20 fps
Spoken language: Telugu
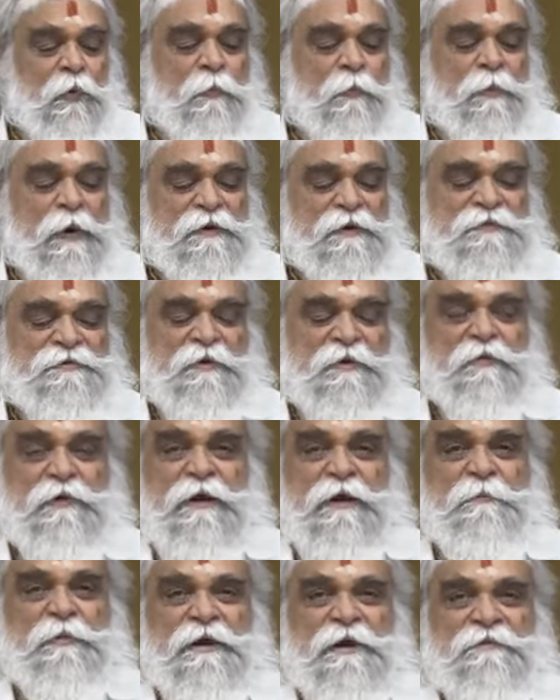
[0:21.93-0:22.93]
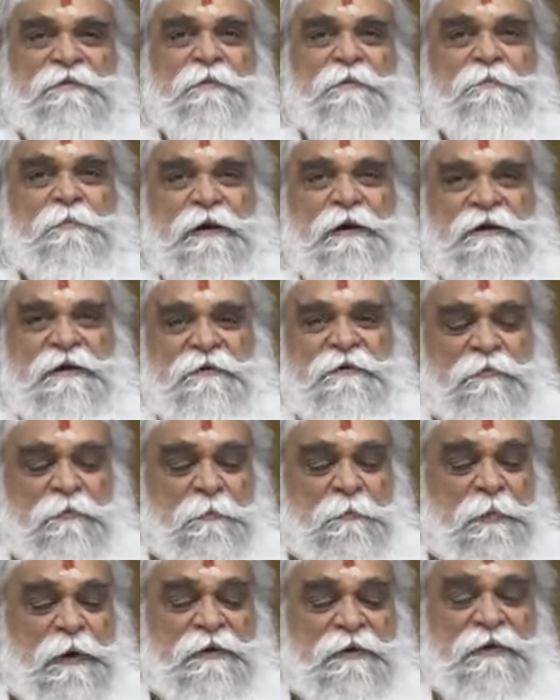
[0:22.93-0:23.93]
భూభక్షకుల భరతం పట్ట
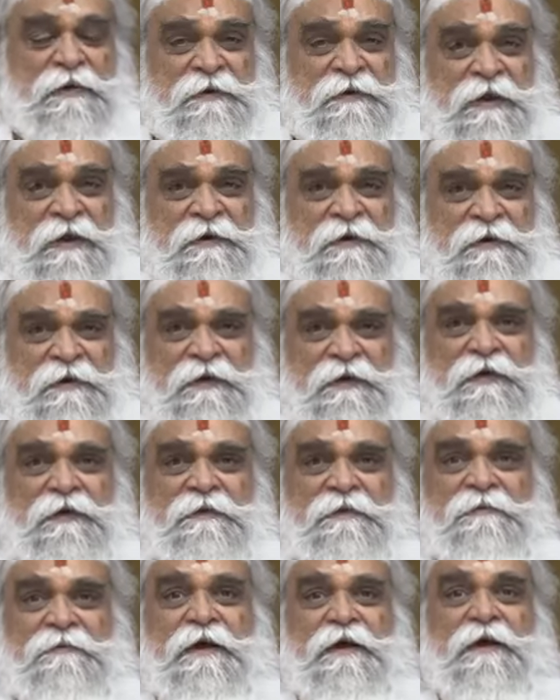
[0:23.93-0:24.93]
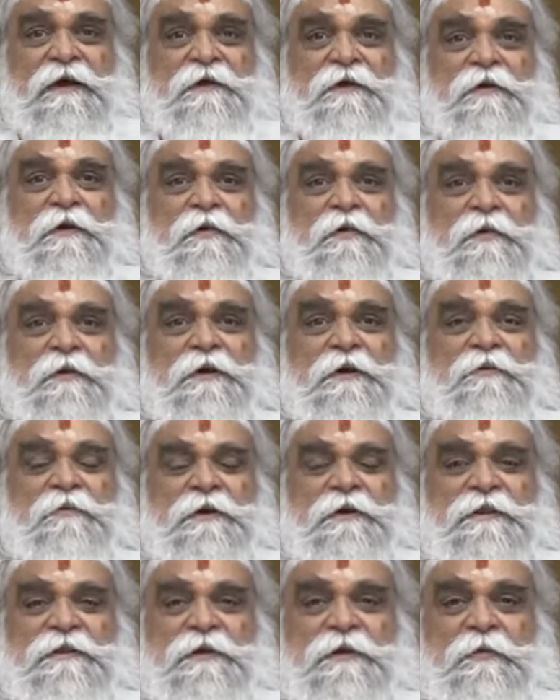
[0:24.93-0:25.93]
పట్టటానికి తయారుగా
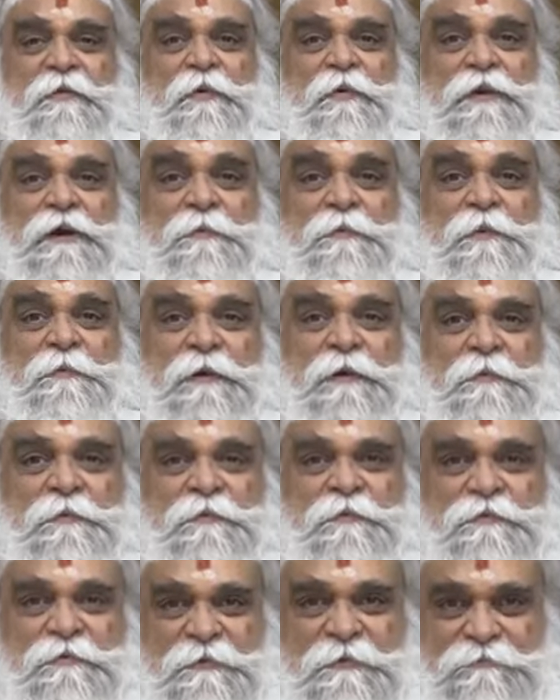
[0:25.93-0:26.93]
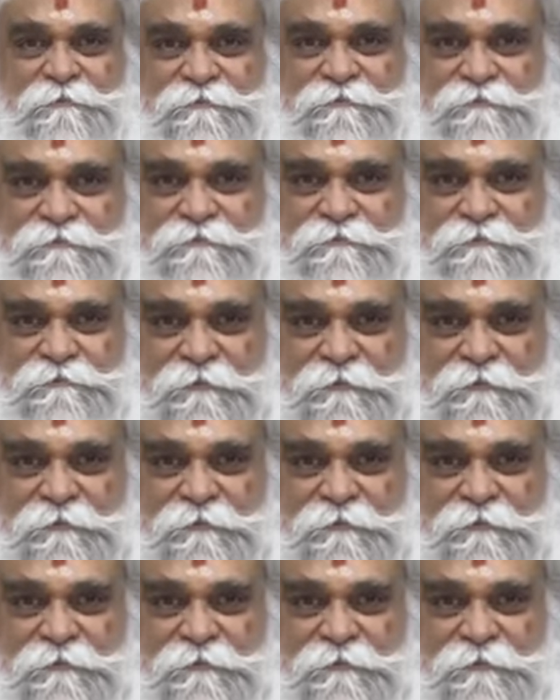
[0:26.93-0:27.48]
ఉన్నటువంటిది కూటమి ప్రభుత్వం